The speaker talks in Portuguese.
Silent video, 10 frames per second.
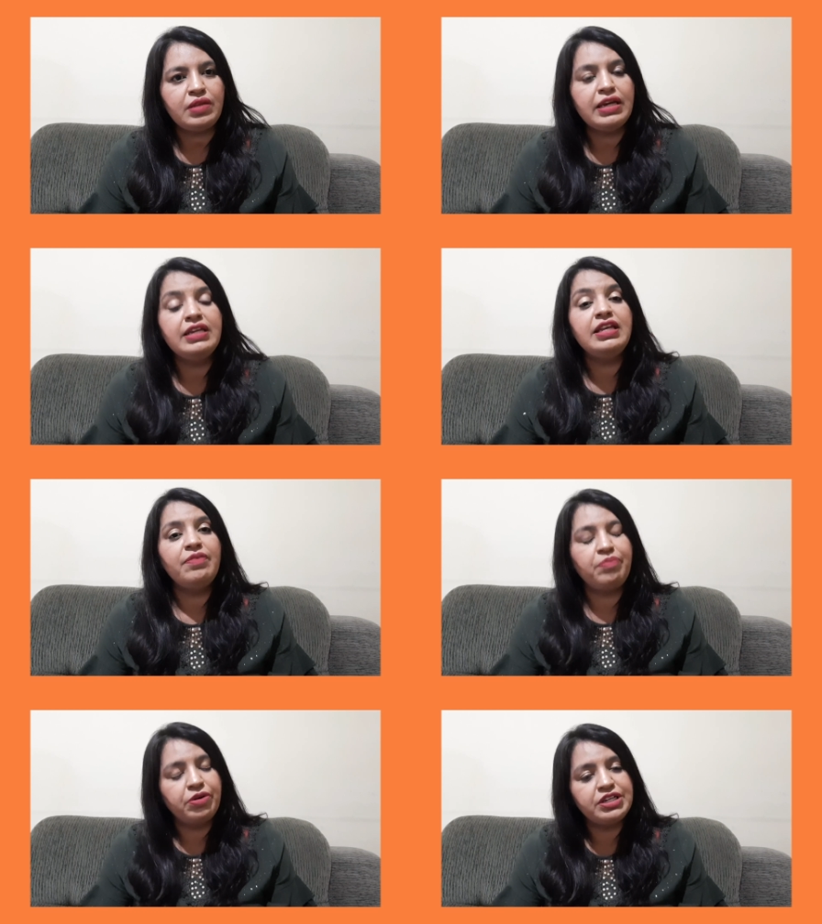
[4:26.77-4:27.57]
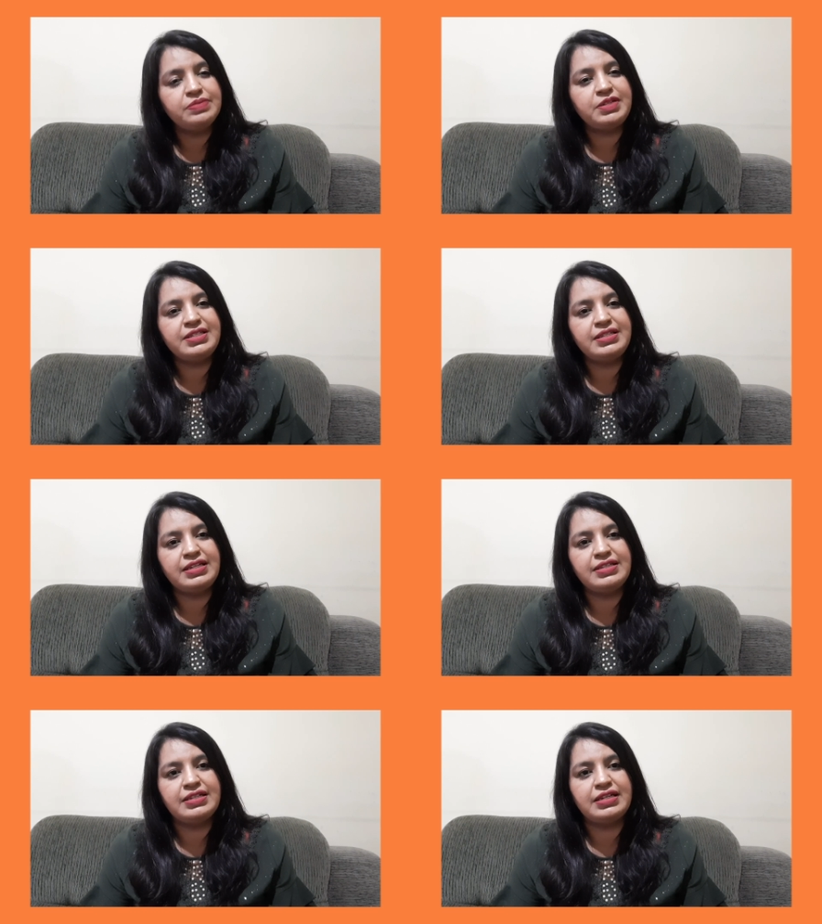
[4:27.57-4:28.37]
e depois
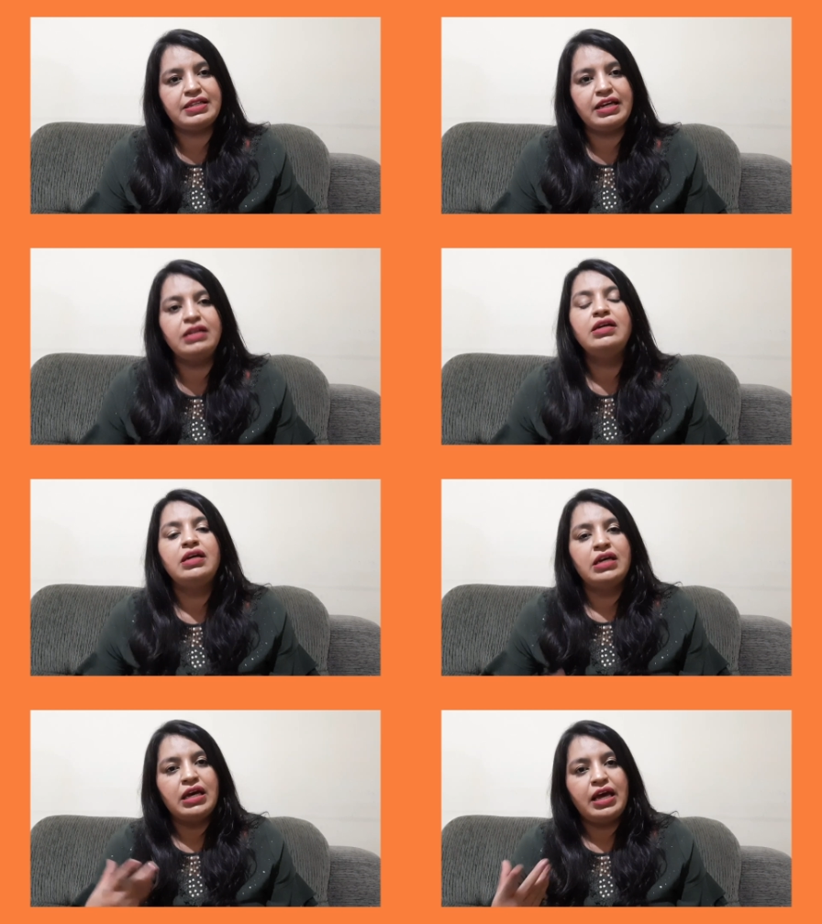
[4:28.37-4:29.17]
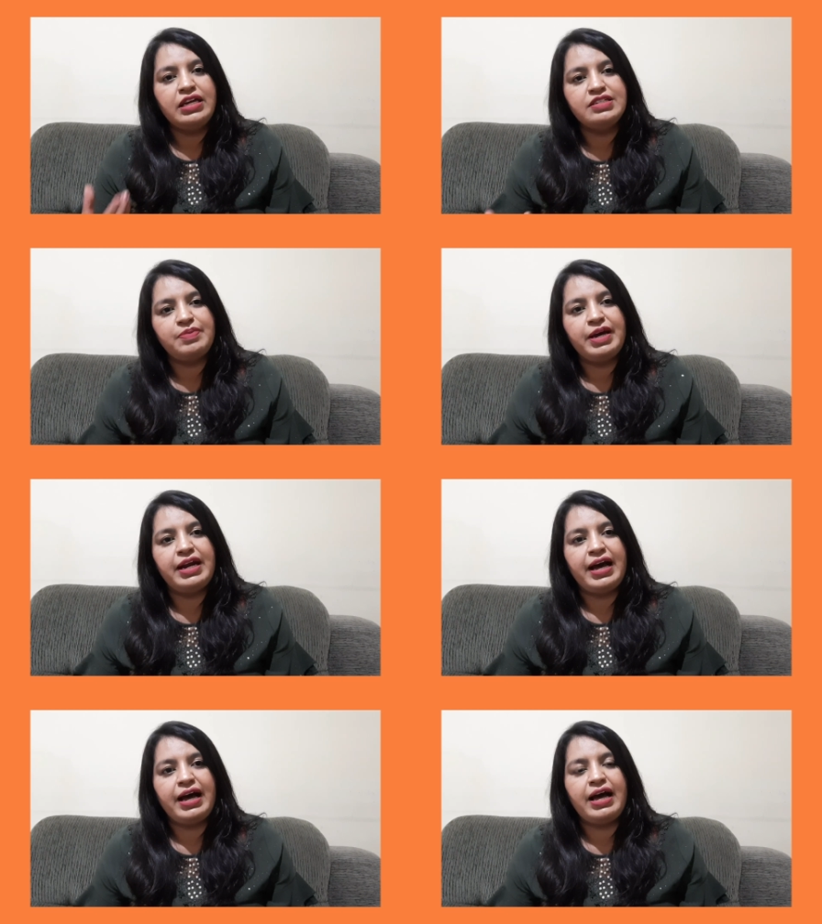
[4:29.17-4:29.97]
precisa, né,
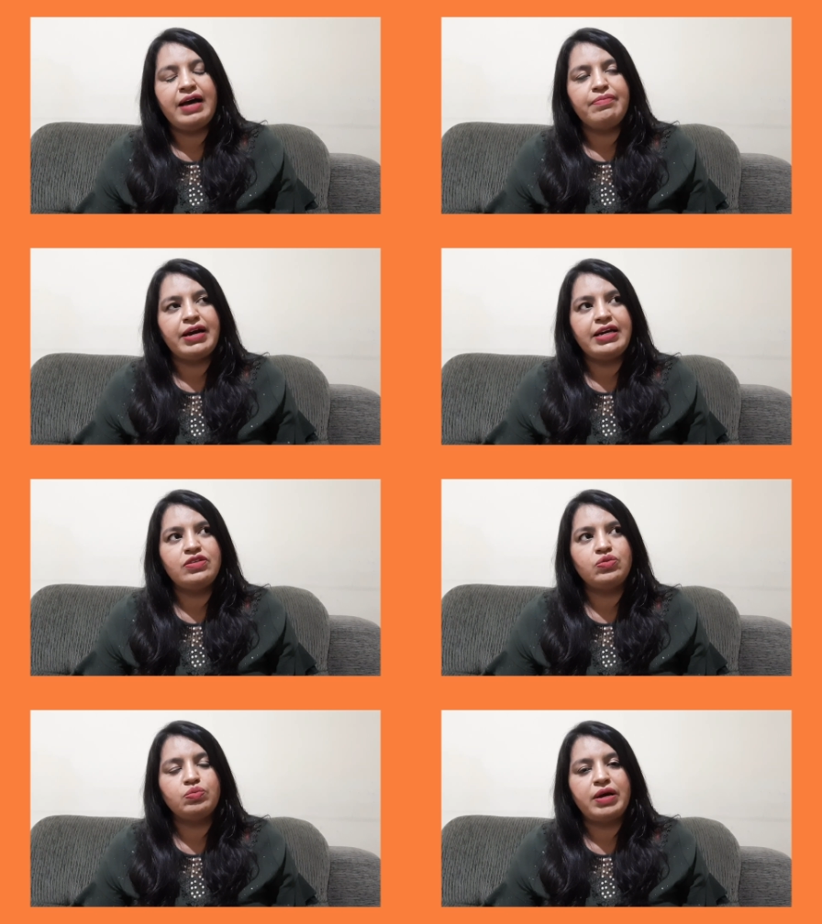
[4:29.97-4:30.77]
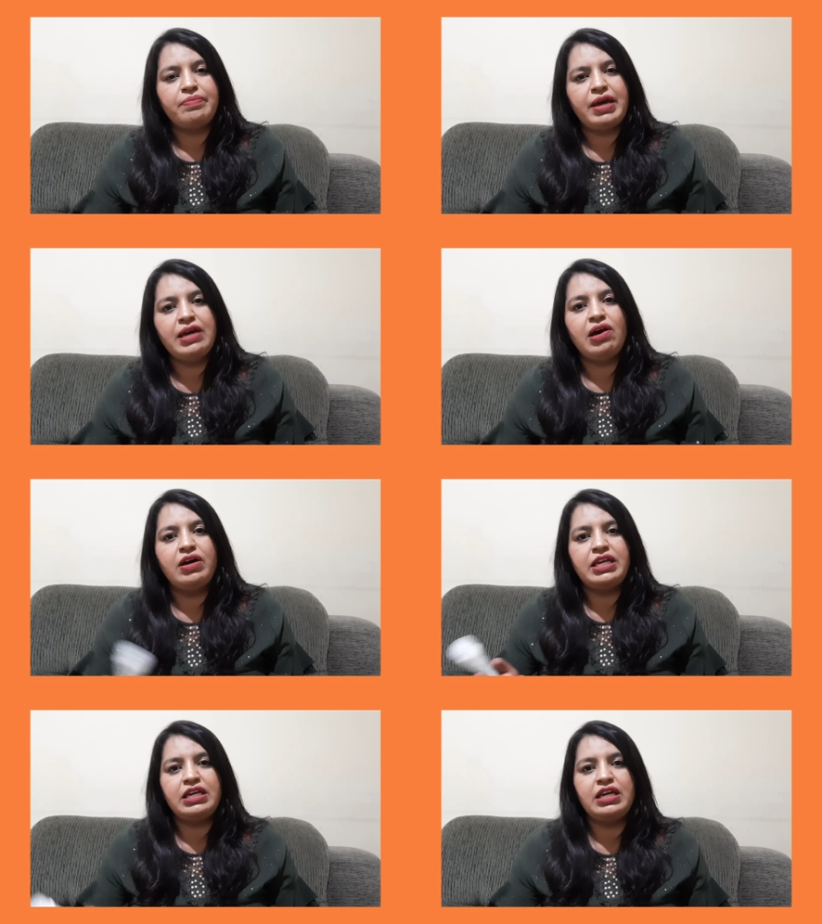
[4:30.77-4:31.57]
esperar mais uma meia
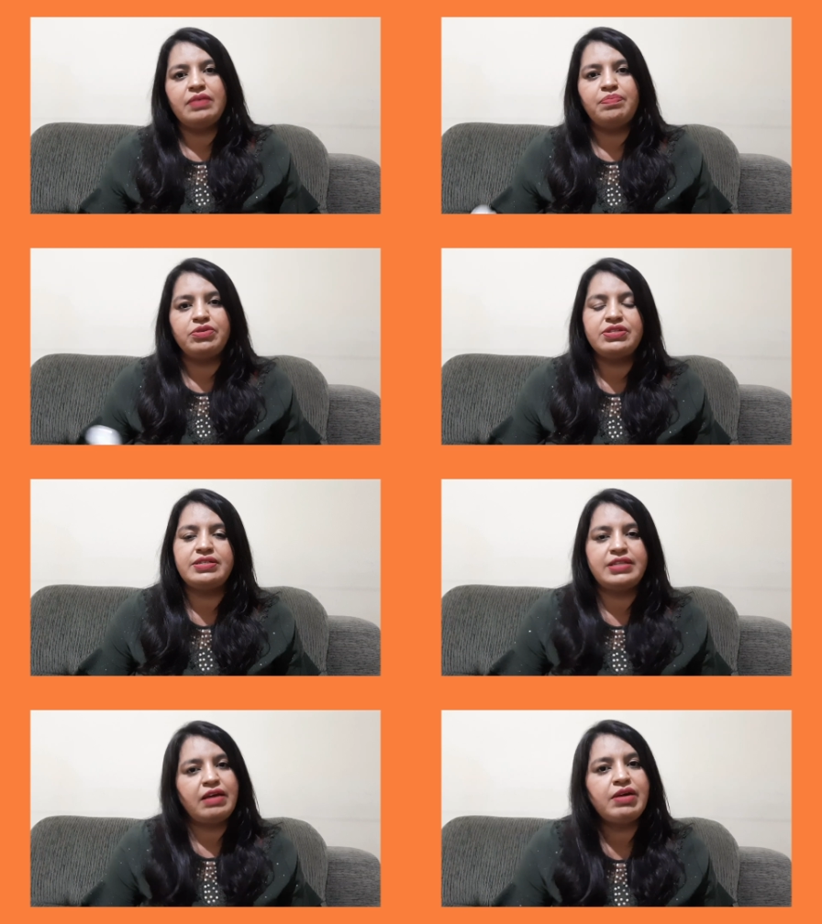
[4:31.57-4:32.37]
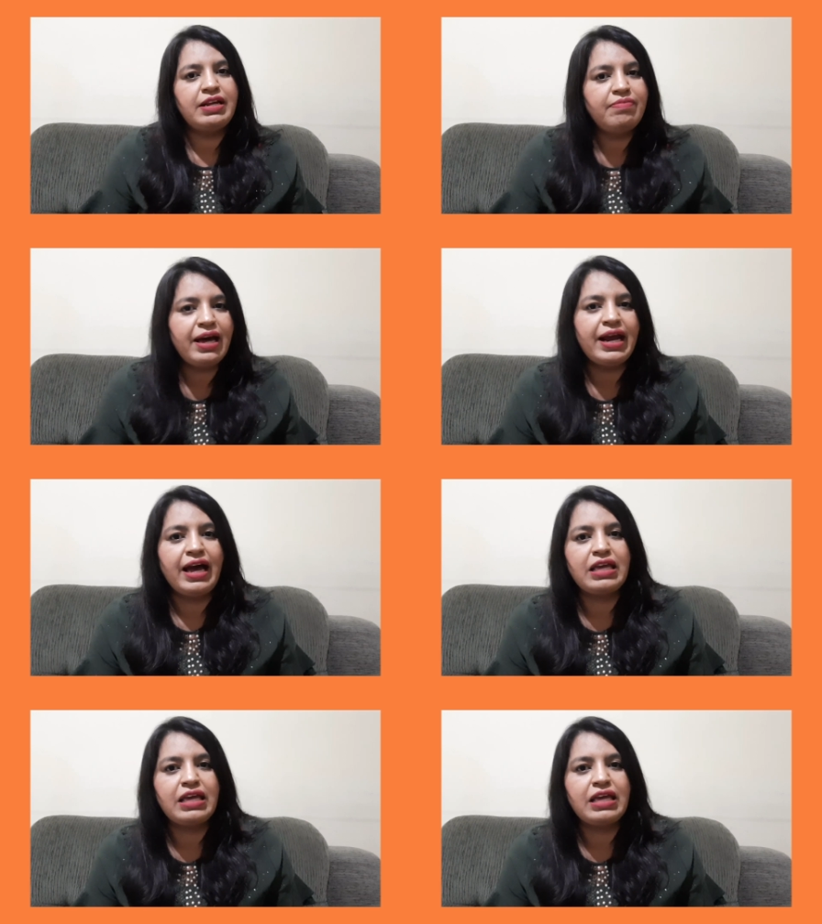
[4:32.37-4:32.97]
horinha para o sistema liberar.